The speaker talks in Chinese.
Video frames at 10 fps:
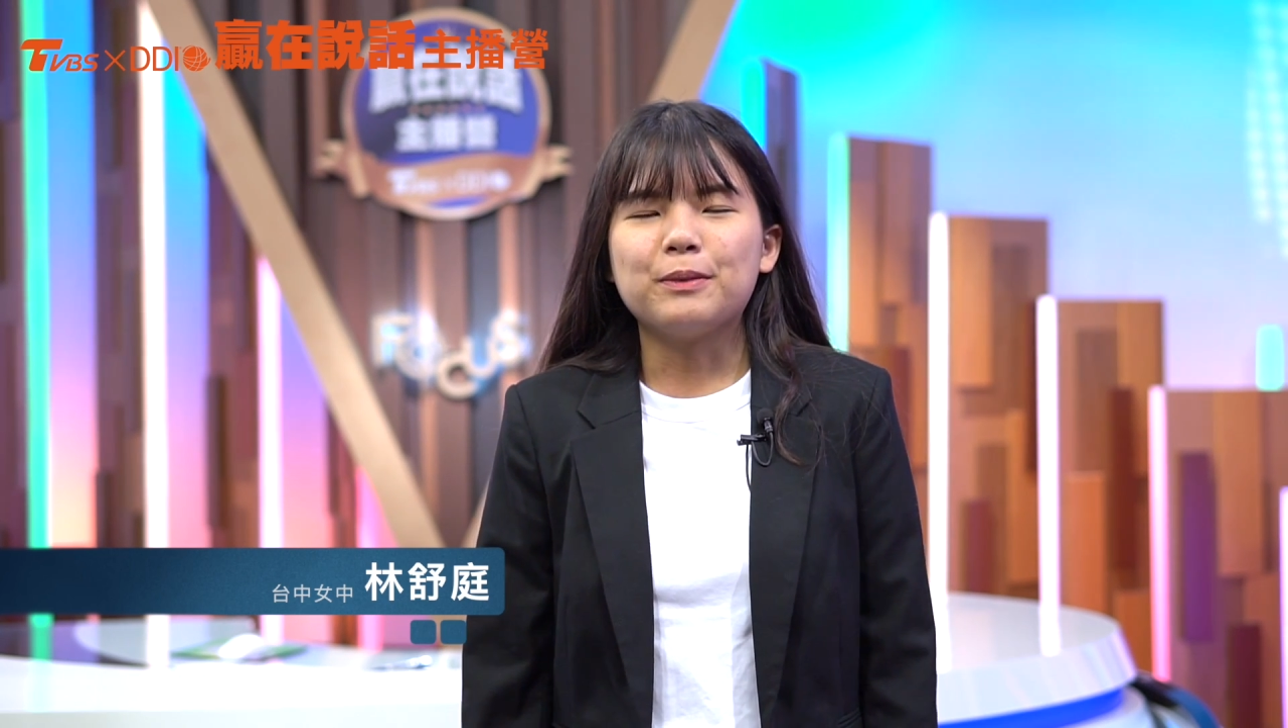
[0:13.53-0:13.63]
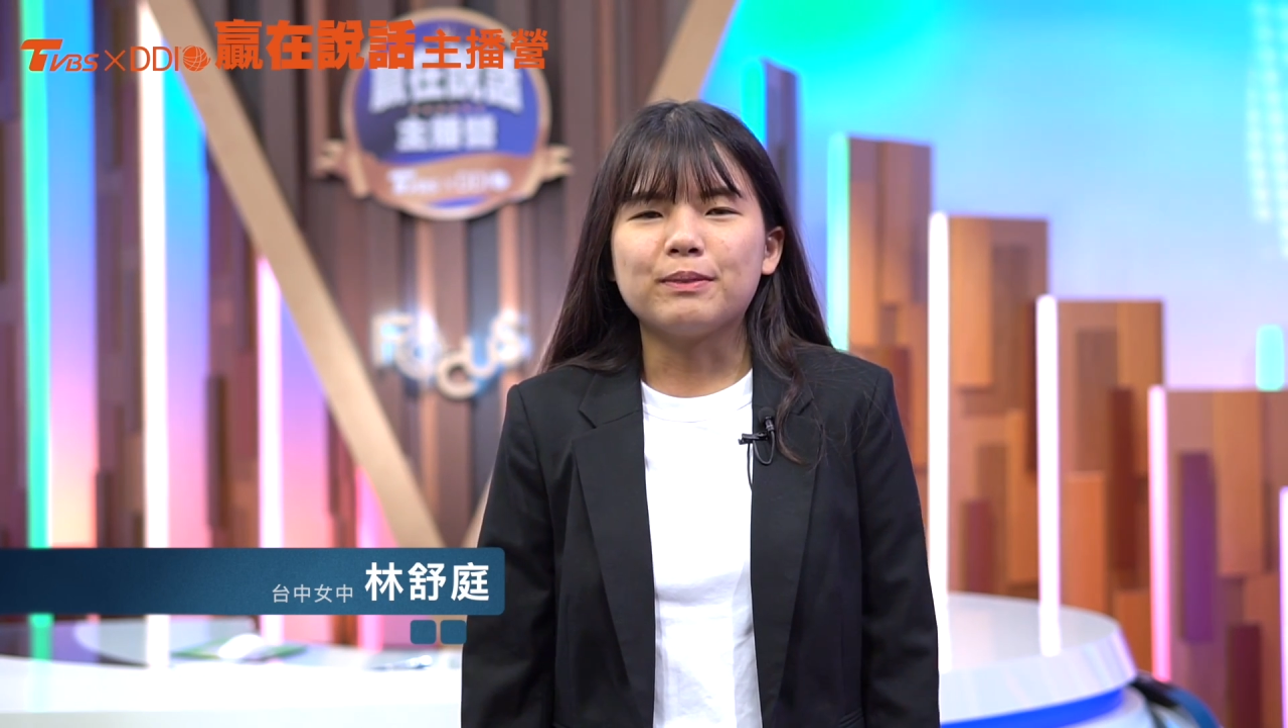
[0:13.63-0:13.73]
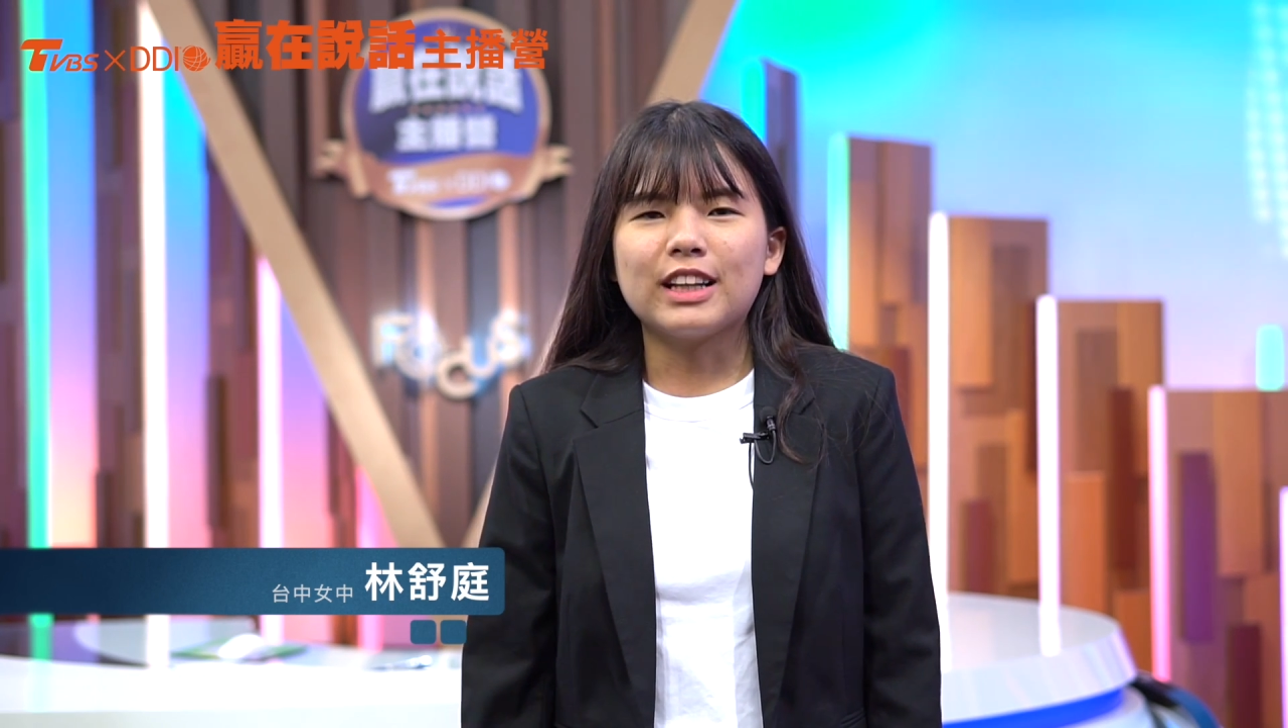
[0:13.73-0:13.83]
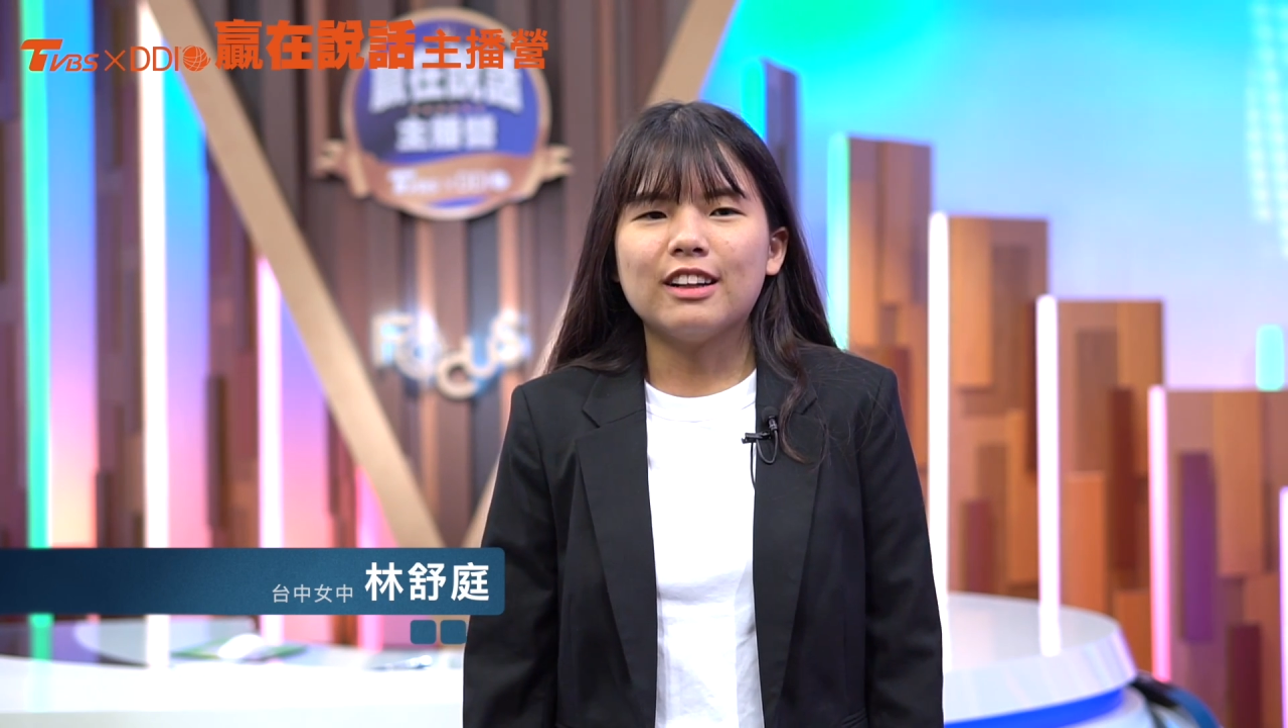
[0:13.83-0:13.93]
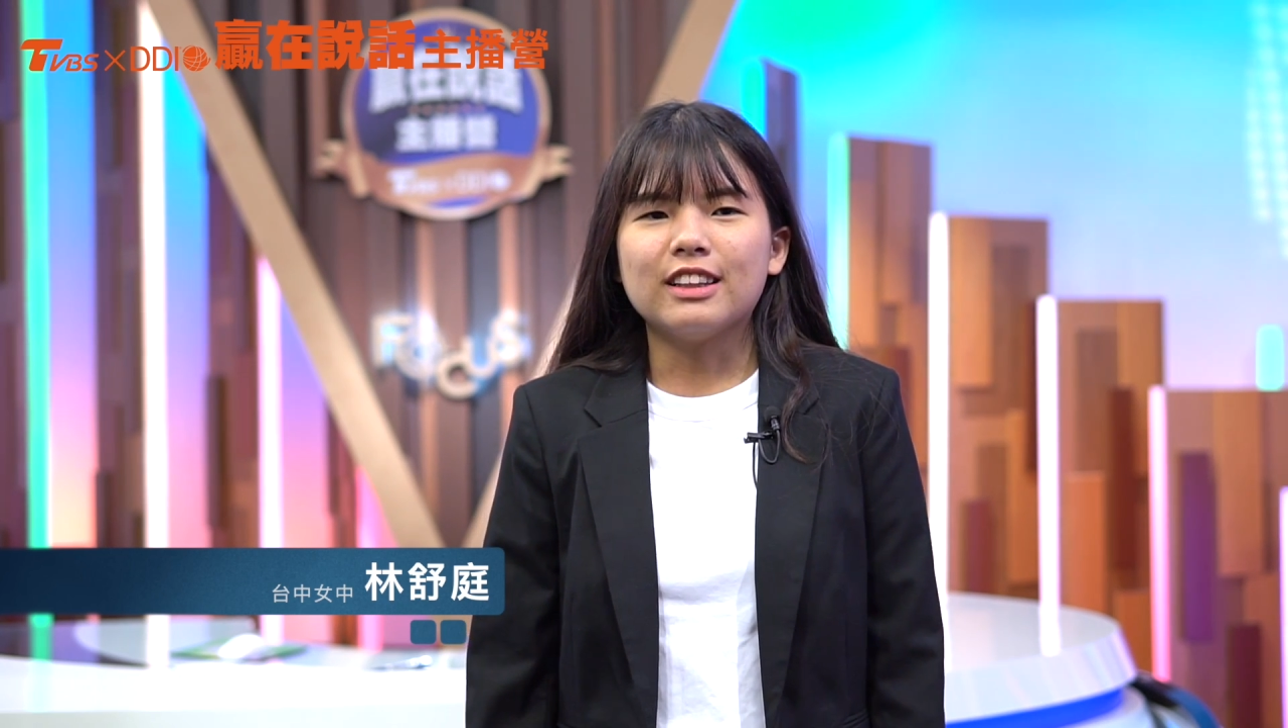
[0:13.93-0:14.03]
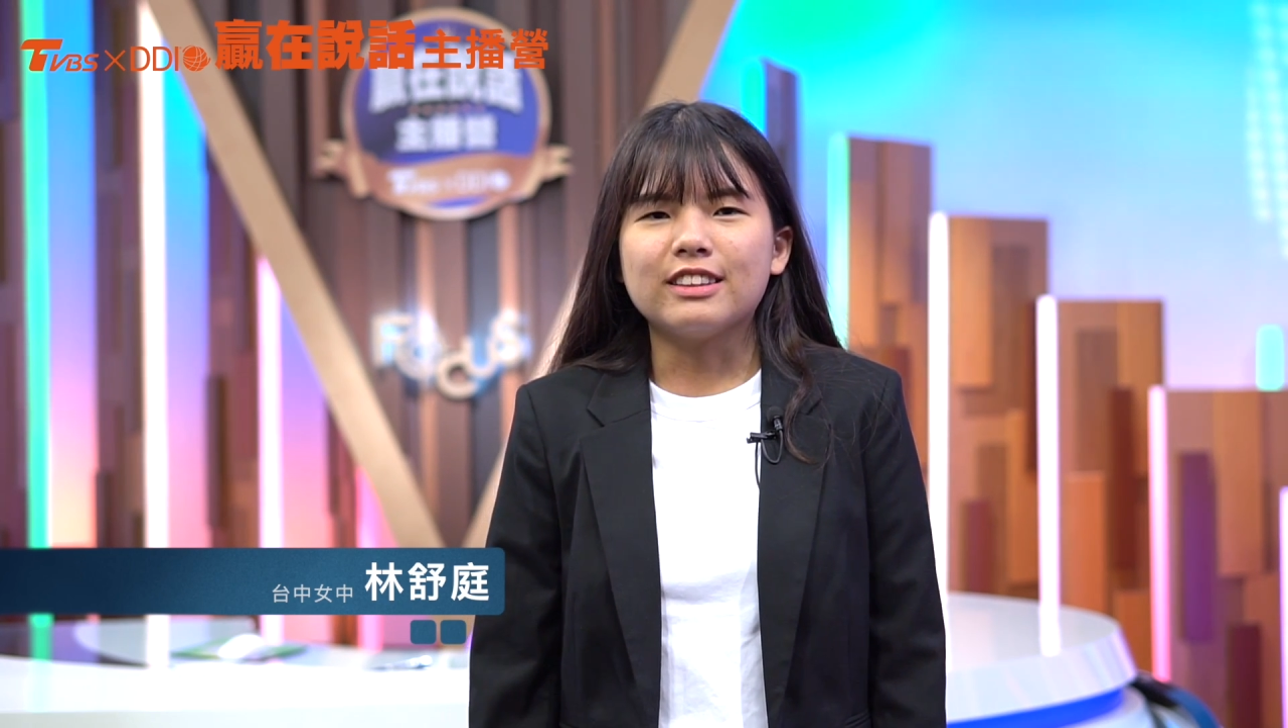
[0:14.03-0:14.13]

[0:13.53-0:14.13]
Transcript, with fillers: 我们到